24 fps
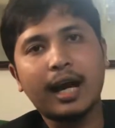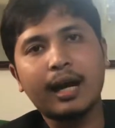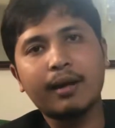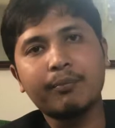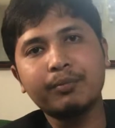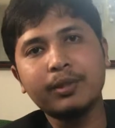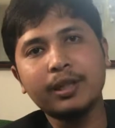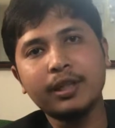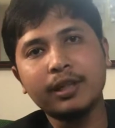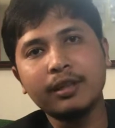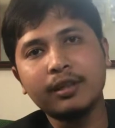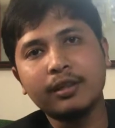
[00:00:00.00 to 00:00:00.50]

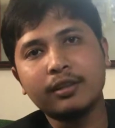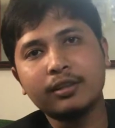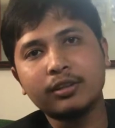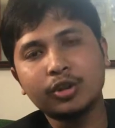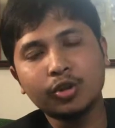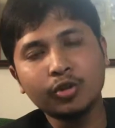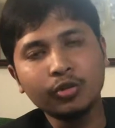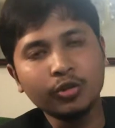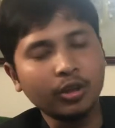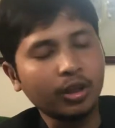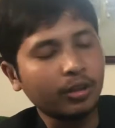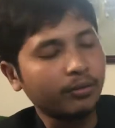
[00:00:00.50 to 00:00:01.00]
আপনি
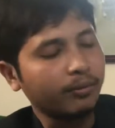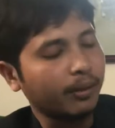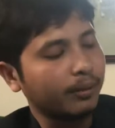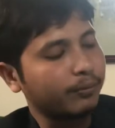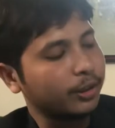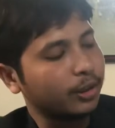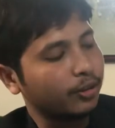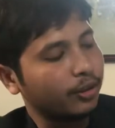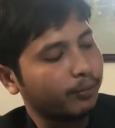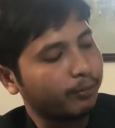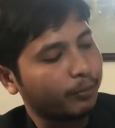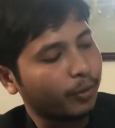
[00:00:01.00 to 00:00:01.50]
সুন্দরভাবে
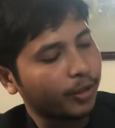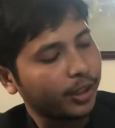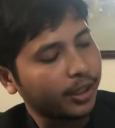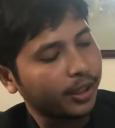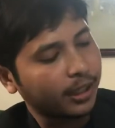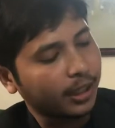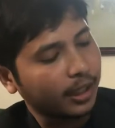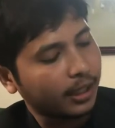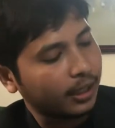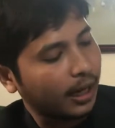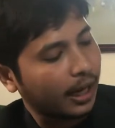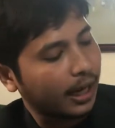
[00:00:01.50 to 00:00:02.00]
যদি
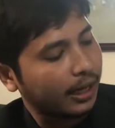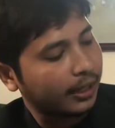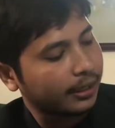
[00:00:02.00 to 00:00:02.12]
পরীক্ষার